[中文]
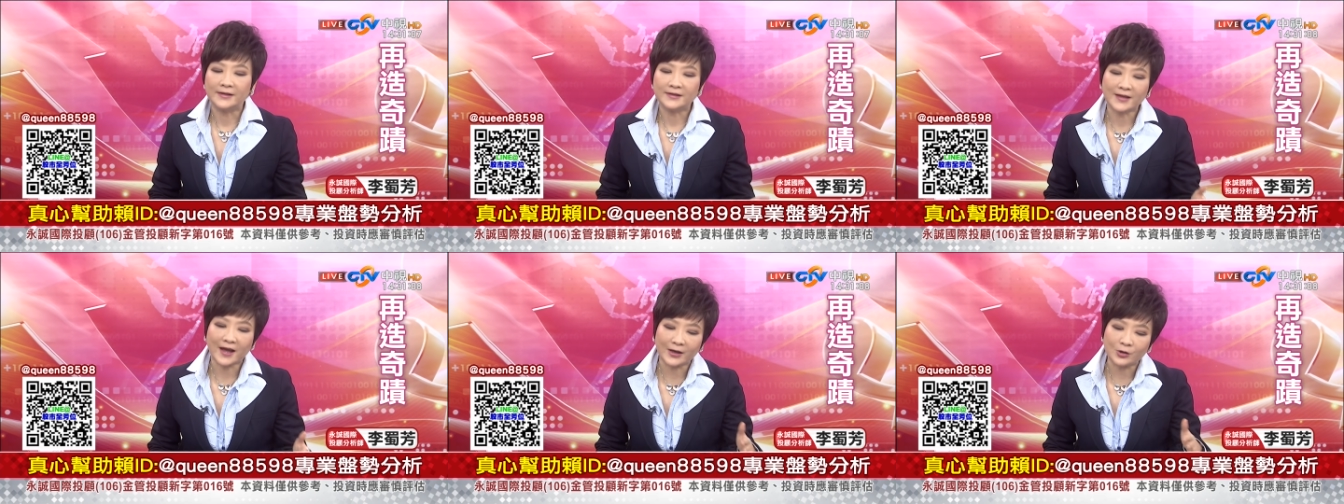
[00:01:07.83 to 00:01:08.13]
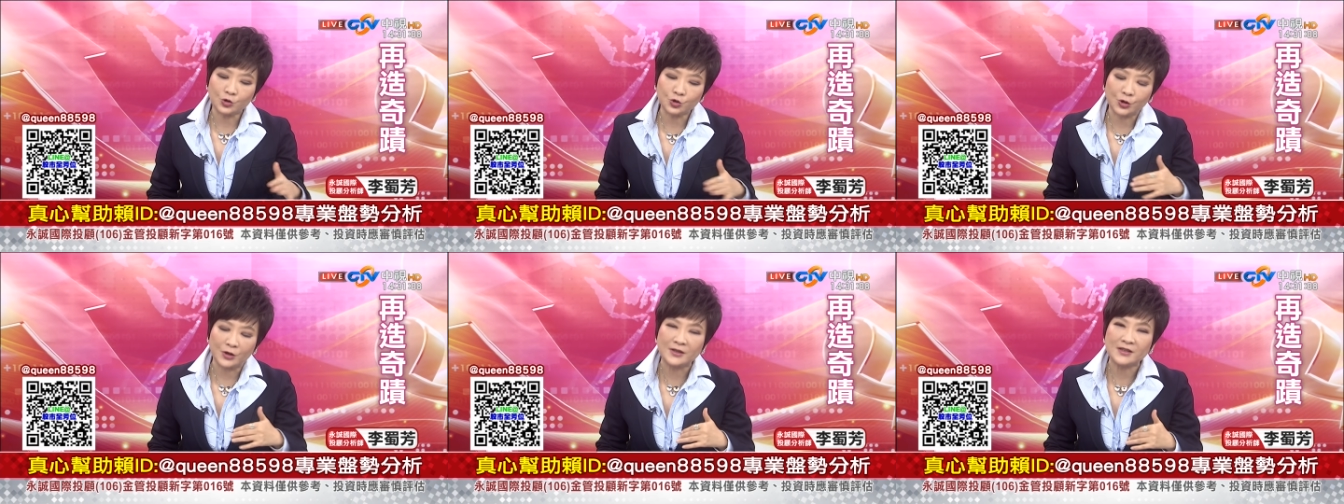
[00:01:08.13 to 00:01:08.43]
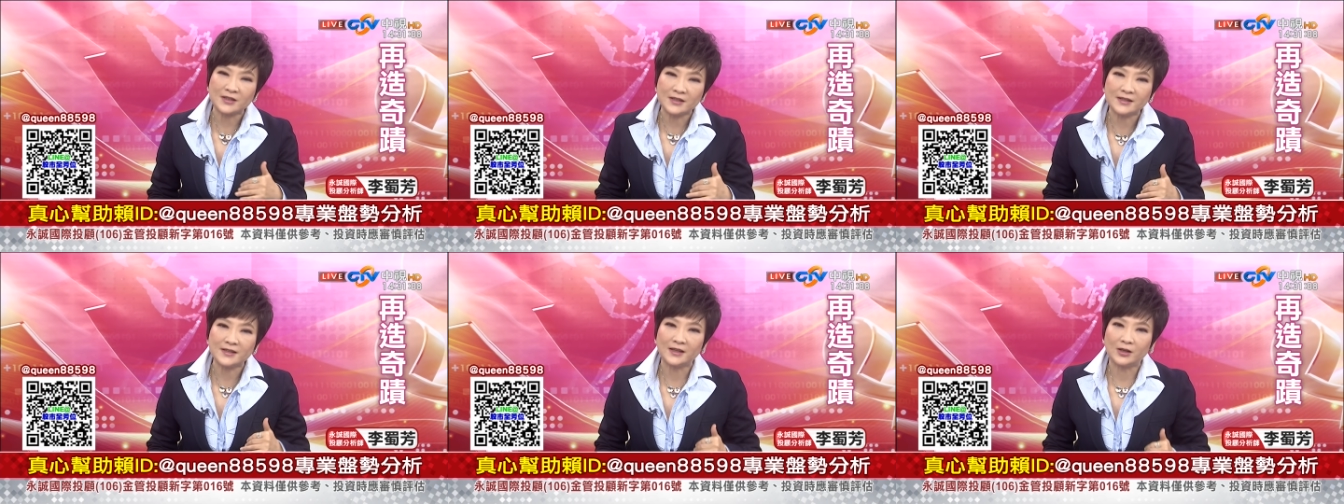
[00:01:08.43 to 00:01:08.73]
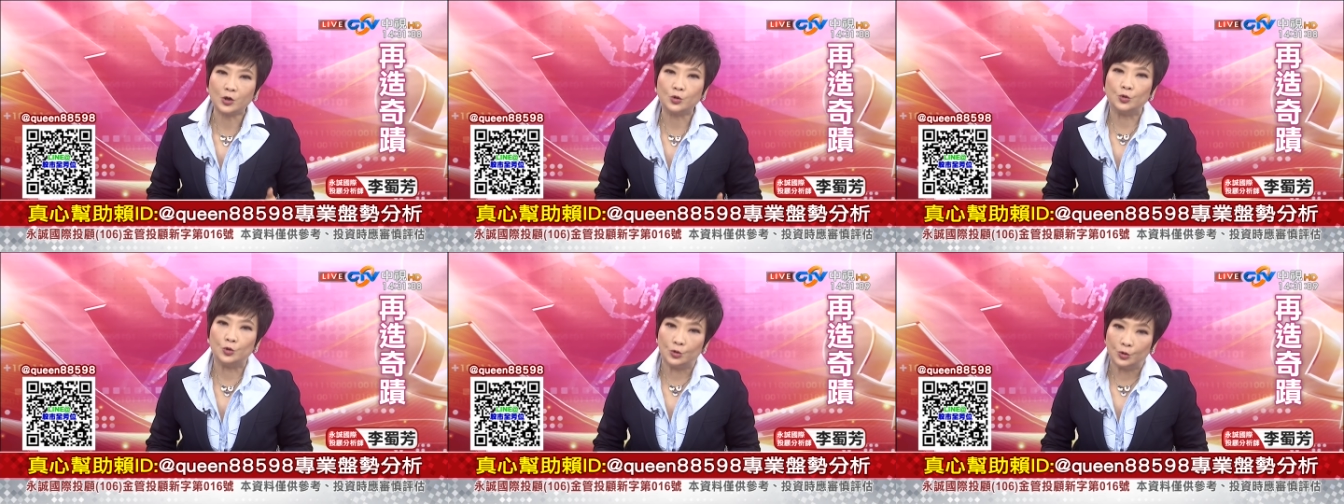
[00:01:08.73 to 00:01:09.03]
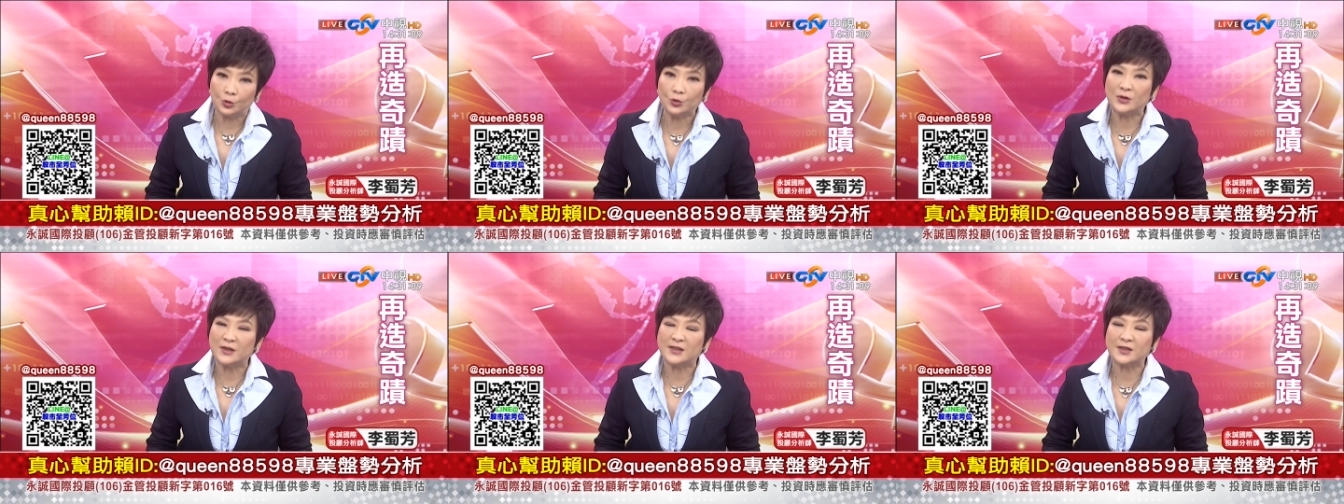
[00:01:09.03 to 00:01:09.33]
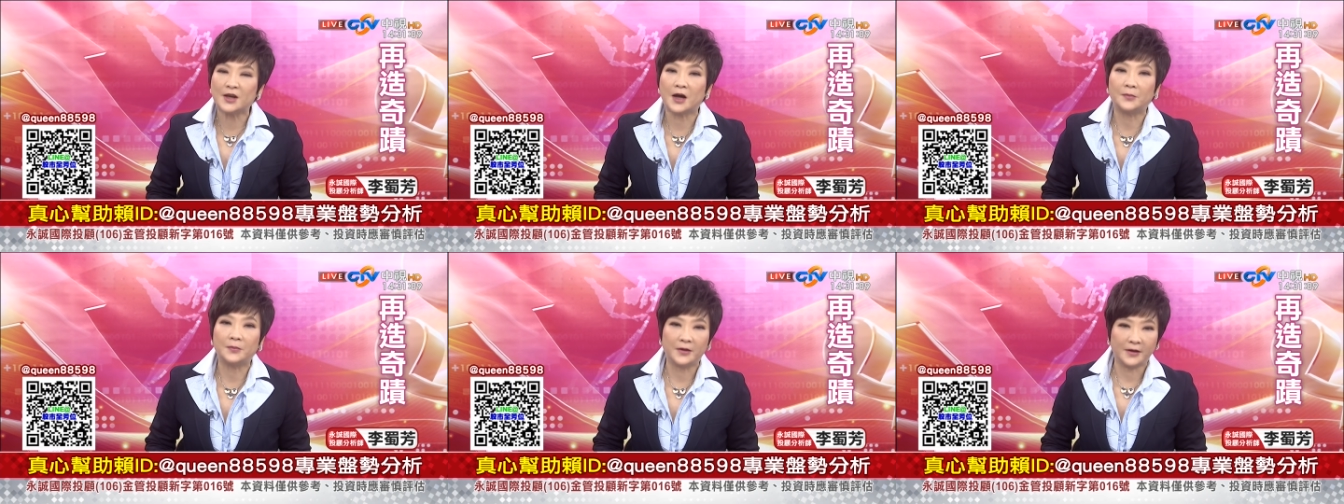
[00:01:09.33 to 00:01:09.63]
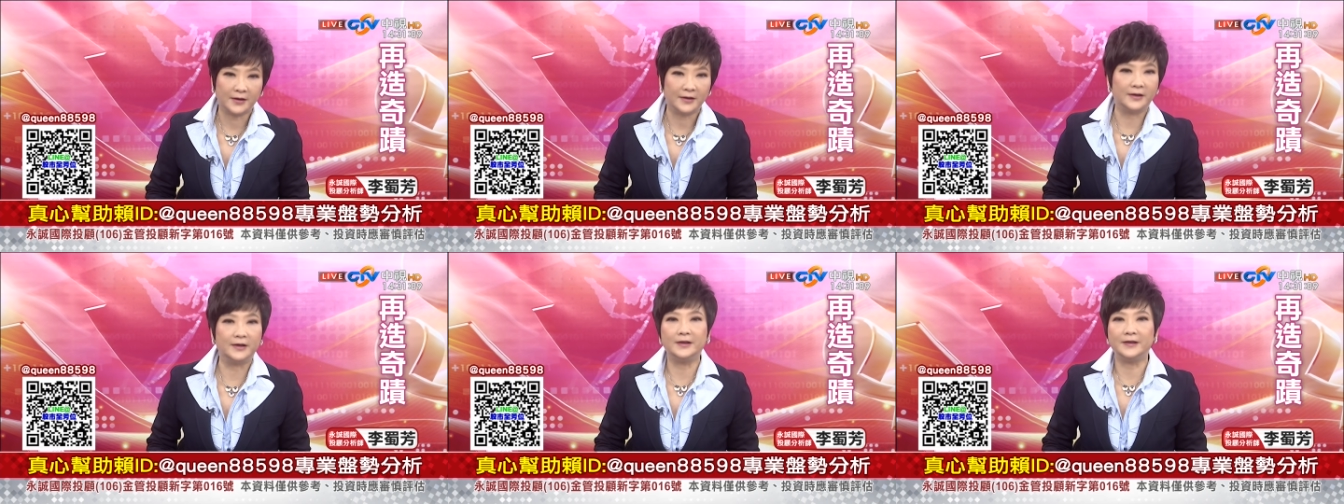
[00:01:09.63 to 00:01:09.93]
在全世界的舆论上
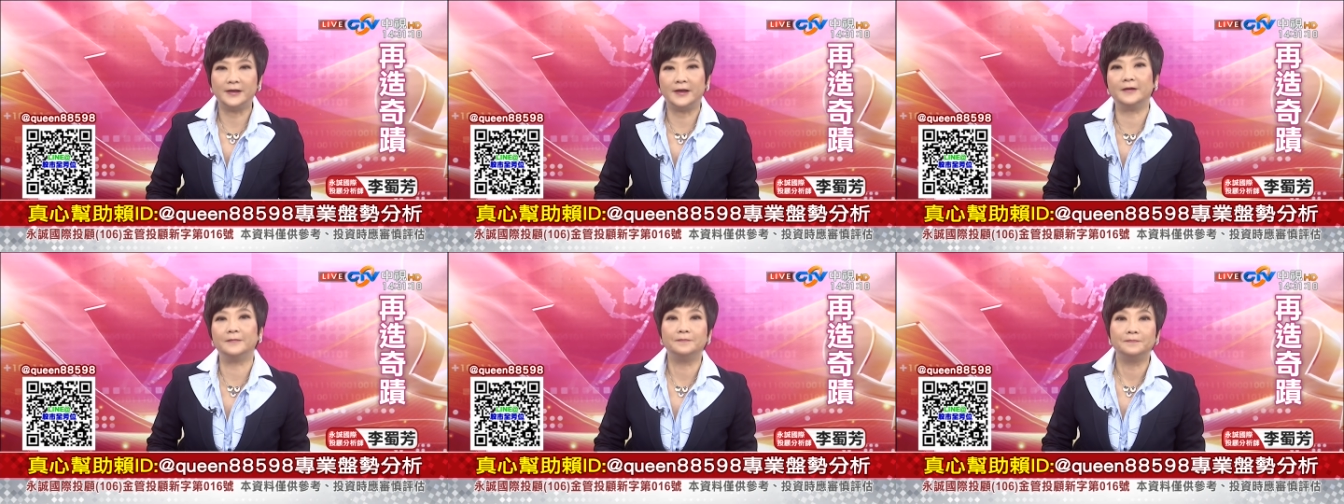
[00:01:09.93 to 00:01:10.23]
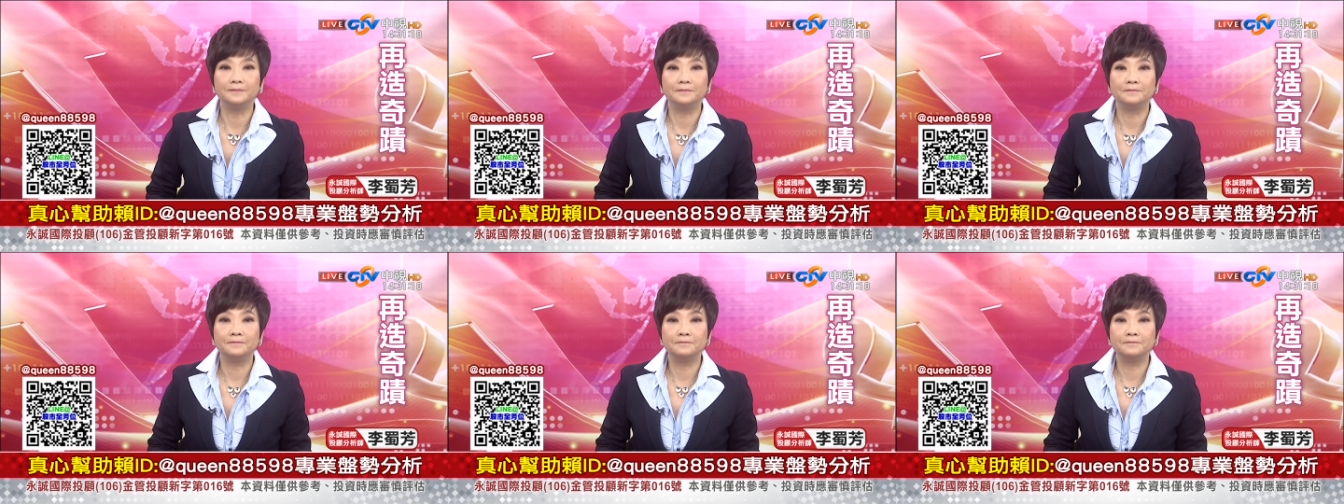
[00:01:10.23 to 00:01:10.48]
面而言，